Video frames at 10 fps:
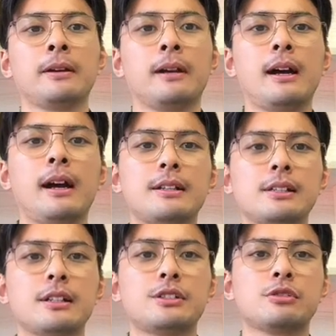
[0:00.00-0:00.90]
啊，
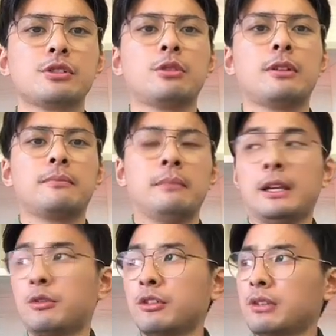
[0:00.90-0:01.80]
这个就是对
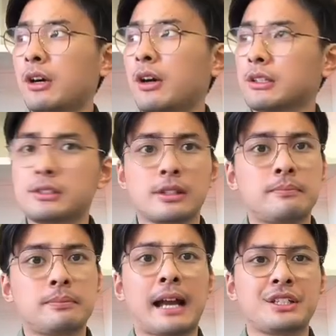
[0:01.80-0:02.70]
美国最好的这个
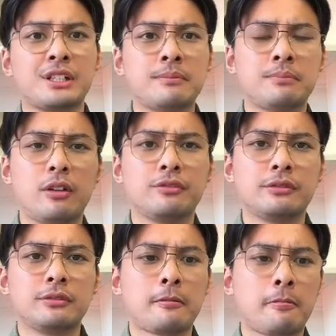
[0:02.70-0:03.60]
打击跟报
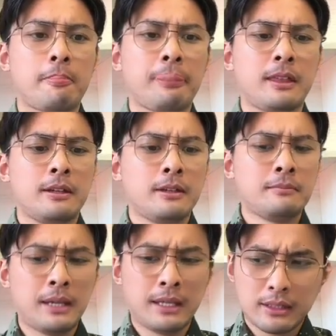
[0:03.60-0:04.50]
复。
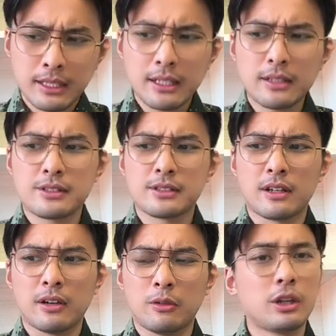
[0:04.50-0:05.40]
美大家要知
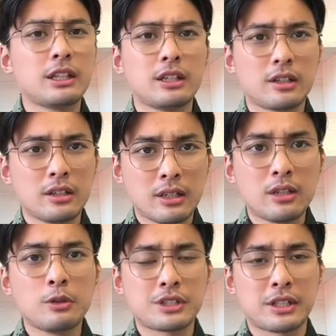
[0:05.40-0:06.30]
道，我已经跟跟
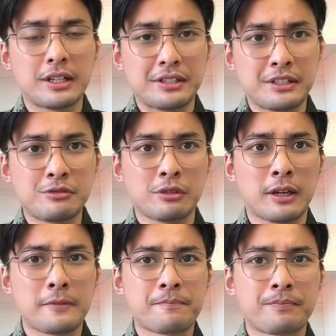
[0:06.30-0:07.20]
各位讲得很清楚
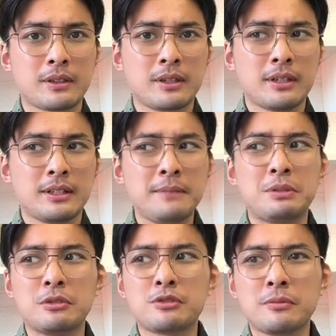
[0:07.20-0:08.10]
了。你
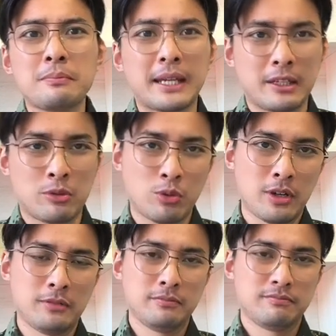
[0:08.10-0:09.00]
比如说美国，